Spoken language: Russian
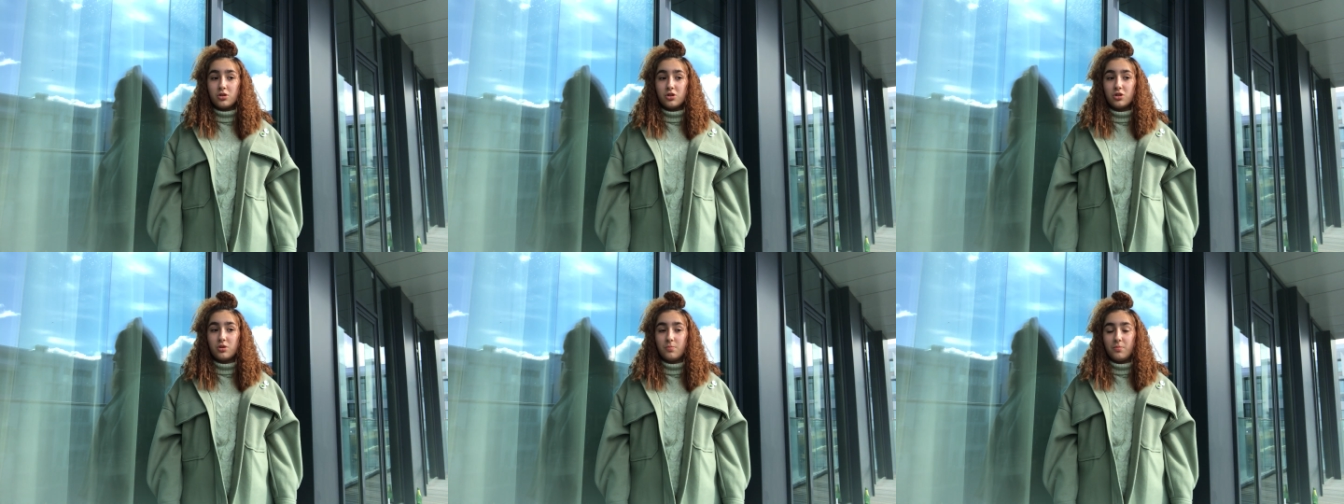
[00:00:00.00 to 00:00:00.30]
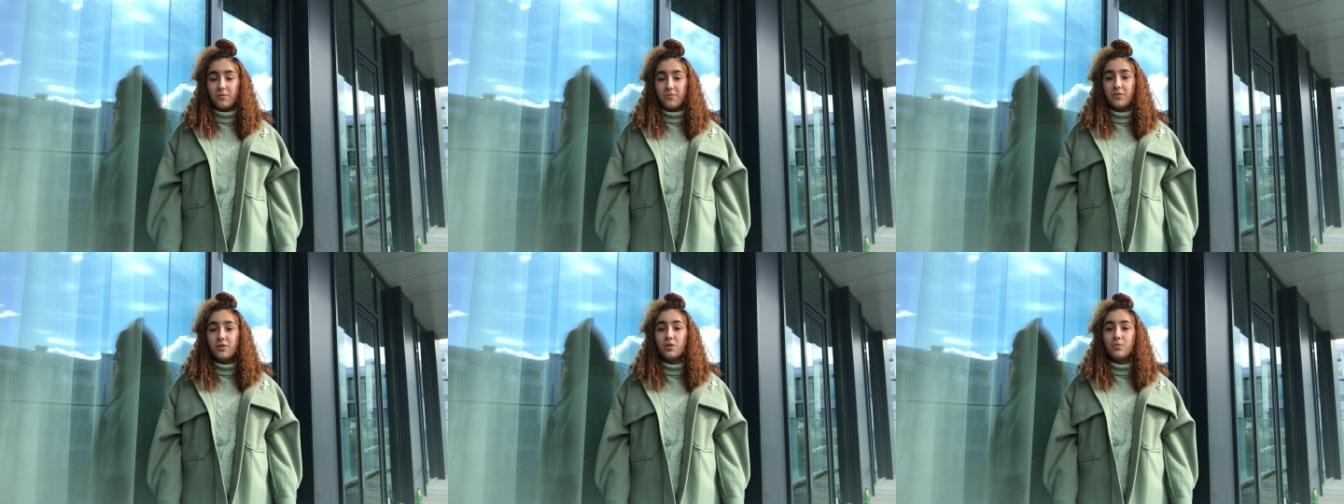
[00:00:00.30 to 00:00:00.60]

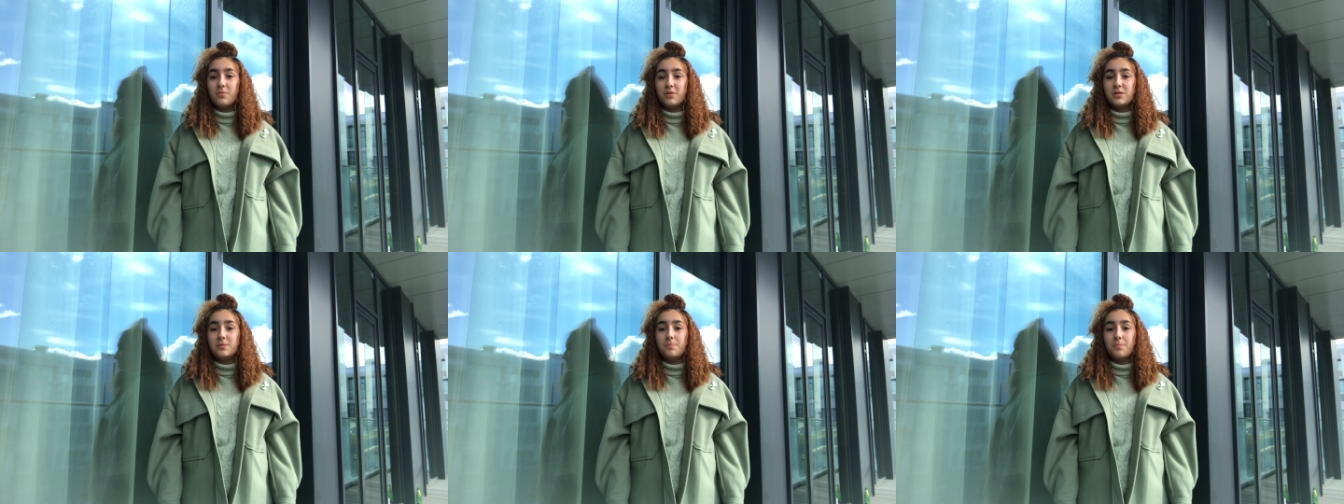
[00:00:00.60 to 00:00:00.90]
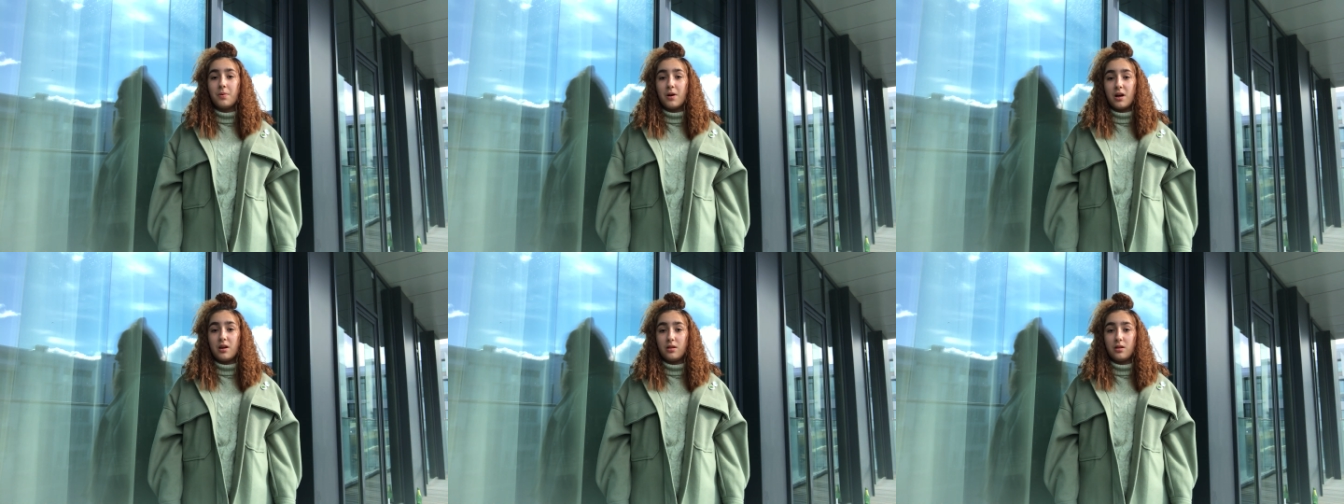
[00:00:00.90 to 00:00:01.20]
чтобы вырубить
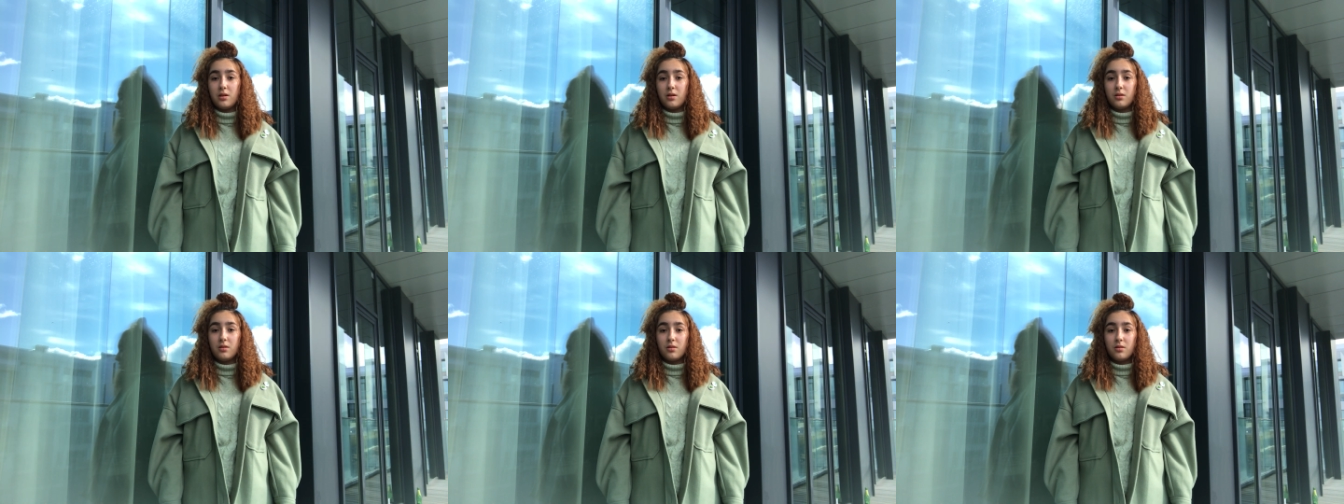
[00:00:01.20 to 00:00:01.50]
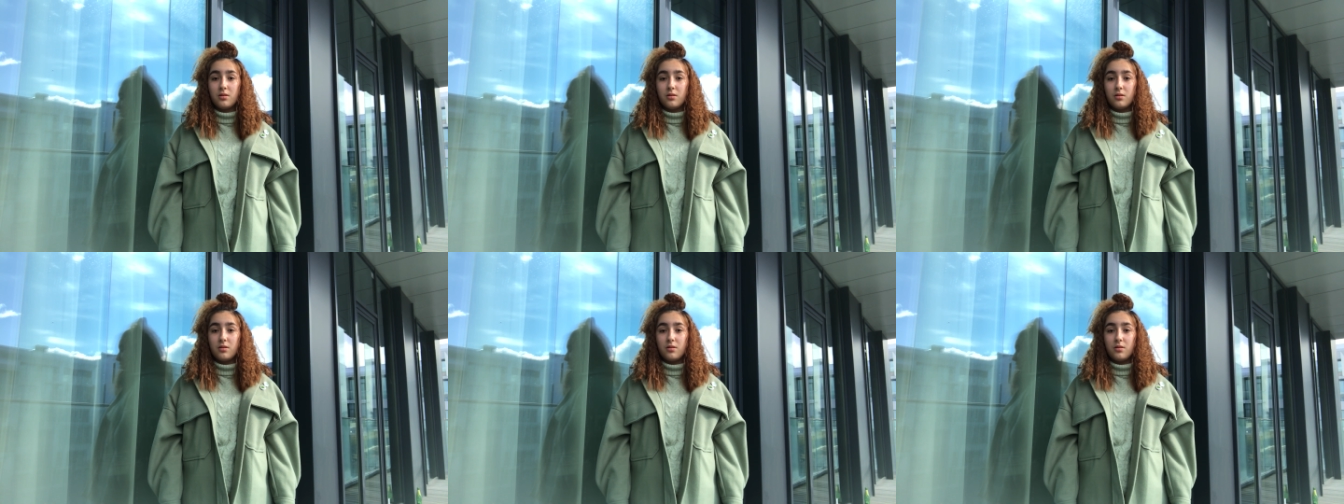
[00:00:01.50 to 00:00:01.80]
парня
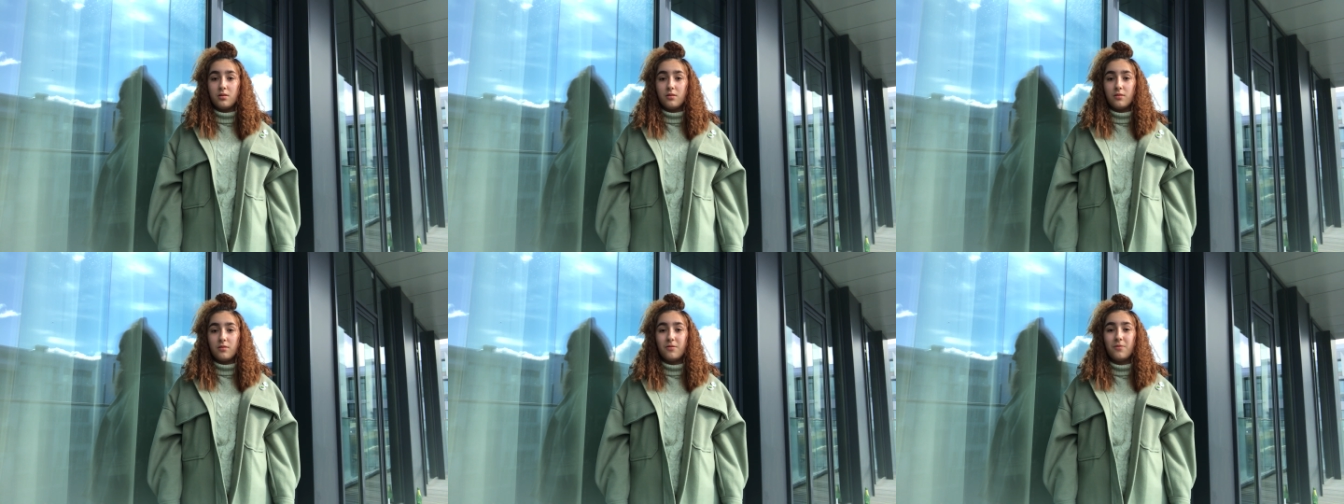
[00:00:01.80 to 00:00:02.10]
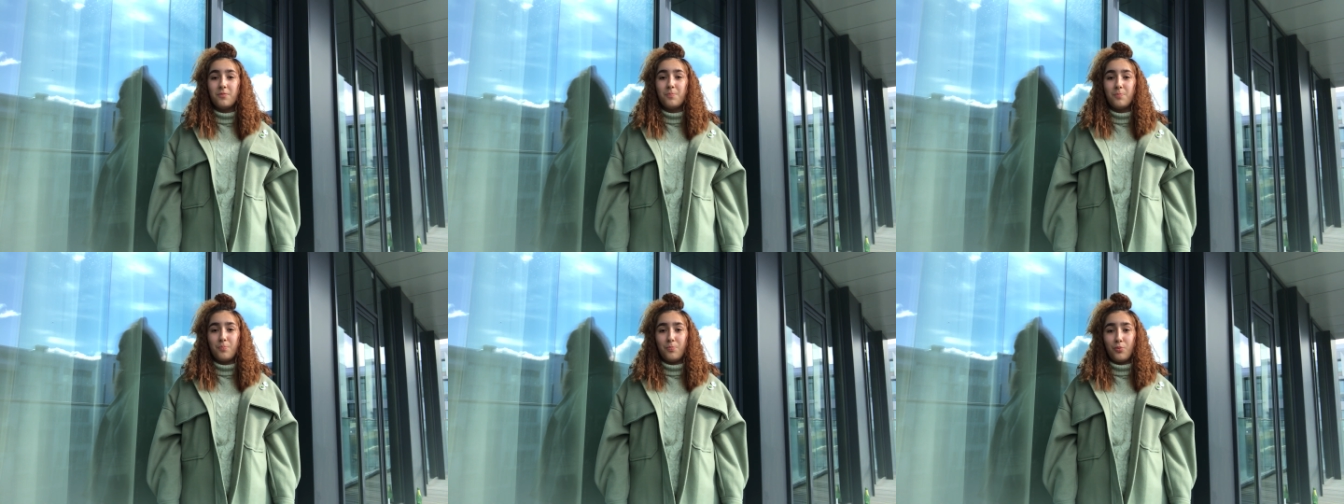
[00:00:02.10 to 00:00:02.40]

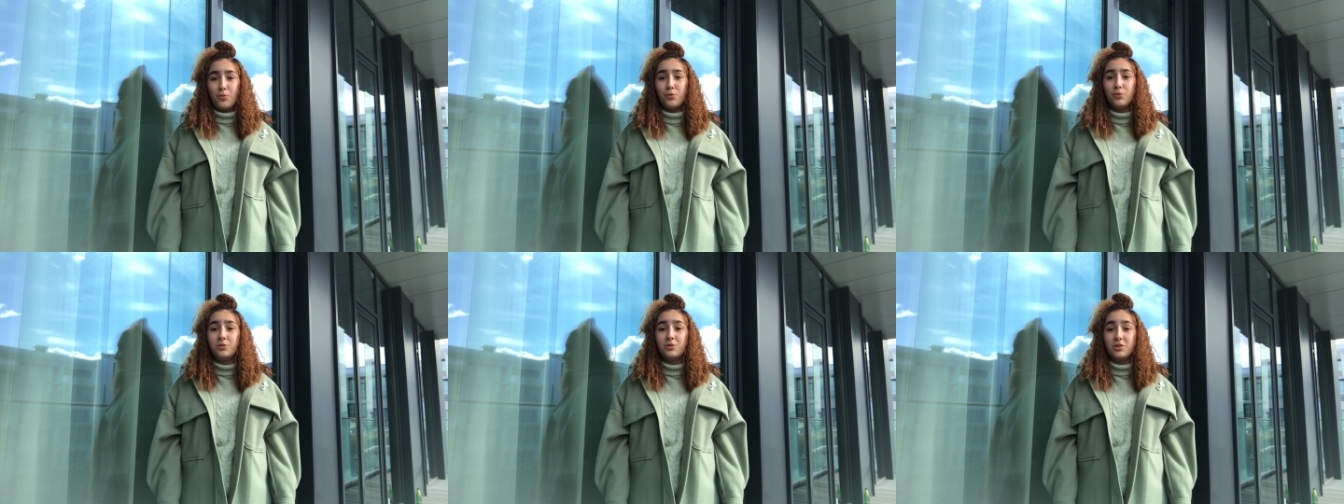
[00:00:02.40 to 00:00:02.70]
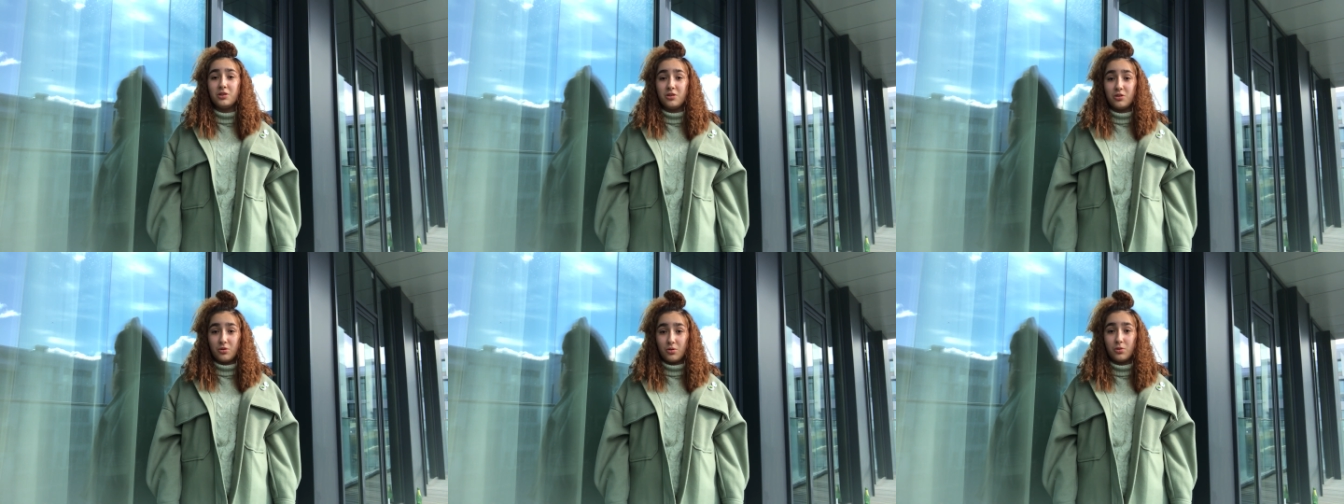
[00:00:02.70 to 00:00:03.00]
в
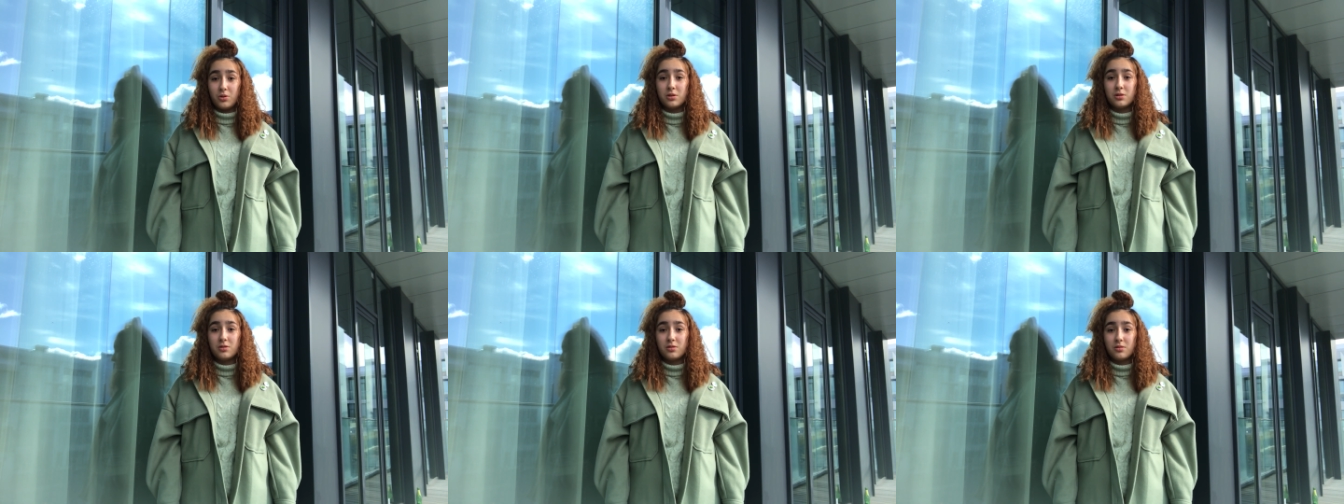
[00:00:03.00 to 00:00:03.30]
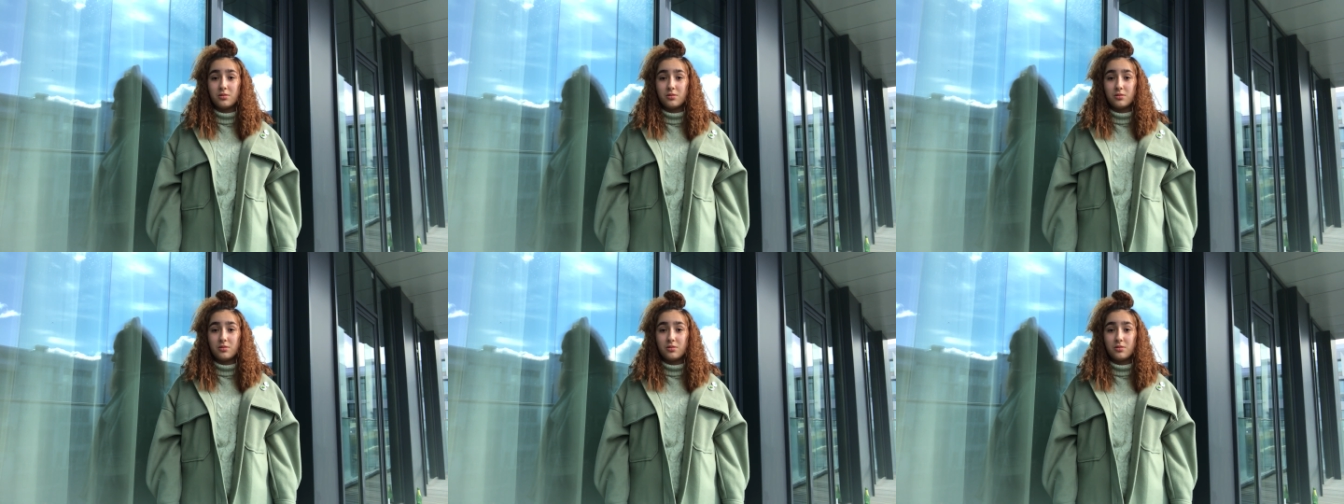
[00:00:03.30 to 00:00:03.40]
полный рост.